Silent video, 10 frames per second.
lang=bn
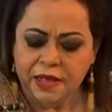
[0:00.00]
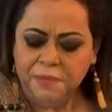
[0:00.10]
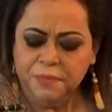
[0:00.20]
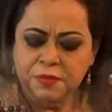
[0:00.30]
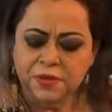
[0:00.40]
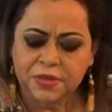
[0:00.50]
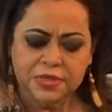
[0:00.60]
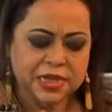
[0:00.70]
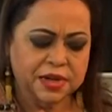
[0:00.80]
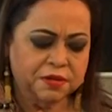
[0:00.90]
আমার মনে হয়
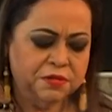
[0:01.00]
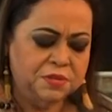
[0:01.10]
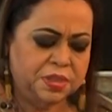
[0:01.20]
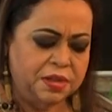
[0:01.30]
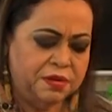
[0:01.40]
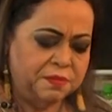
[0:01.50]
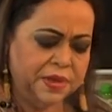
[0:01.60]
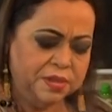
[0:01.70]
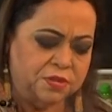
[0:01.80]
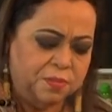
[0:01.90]
যারা কোনো দিন
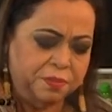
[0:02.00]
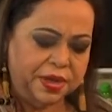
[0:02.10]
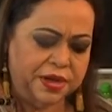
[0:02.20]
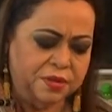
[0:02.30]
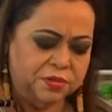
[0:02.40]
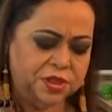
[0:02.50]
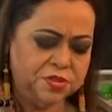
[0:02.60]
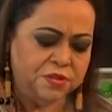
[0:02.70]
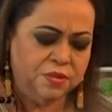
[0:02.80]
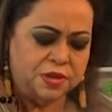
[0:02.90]
মানে দম বিরিয়ানির কথা
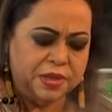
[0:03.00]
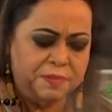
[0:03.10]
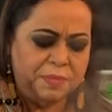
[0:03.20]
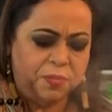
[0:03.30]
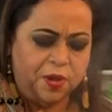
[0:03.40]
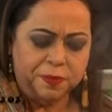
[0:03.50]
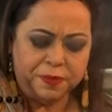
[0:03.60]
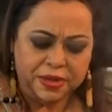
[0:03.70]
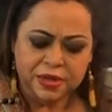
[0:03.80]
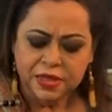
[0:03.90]
শুনলে অনেকে আবার ভয়
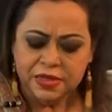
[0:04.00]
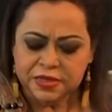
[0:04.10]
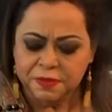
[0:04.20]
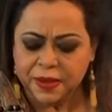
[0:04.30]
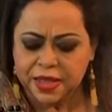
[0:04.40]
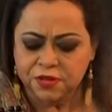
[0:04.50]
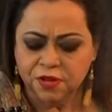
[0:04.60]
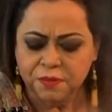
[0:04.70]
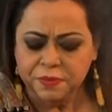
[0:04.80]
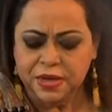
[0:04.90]
পান যে ভাই
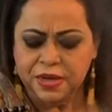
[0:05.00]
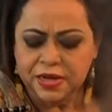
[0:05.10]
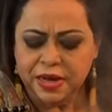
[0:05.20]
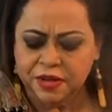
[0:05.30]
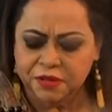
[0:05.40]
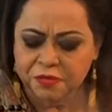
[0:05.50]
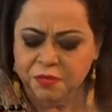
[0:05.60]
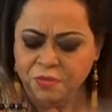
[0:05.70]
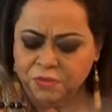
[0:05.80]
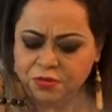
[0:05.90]
দম বিরিয়ানি রান্না
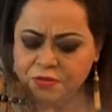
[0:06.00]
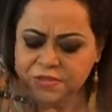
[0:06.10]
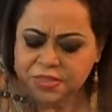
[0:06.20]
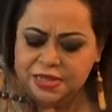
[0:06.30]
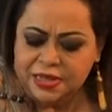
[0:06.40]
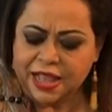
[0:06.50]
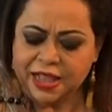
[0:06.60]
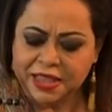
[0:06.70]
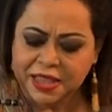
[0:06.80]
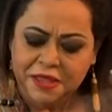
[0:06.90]
করবো কতক্ষণ জানি
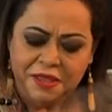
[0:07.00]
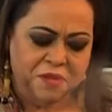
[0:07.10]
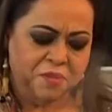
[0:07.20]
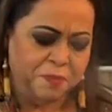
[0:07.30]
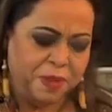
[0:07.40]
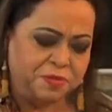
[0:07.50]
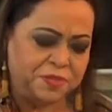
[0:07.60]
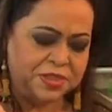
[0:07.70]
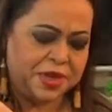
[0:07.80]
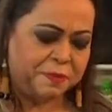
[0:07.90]
লাগে ওই
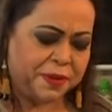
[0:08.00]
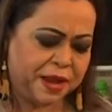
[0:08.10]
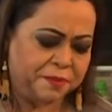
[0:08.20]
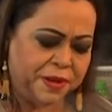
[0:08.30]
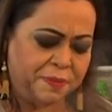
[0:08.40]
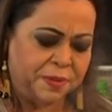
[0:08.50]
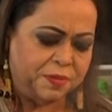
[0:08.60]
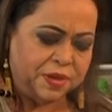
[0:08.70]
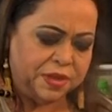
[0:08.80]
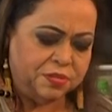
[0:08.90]
বাবুচিরাই পারে আমরা পারবো
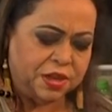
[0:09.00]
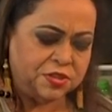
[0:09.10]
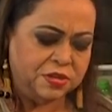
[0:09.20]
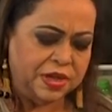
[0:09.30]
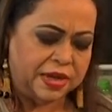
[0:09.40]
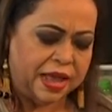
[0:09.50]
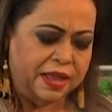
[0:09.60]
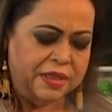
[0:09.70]
না কিন্তু আসলে না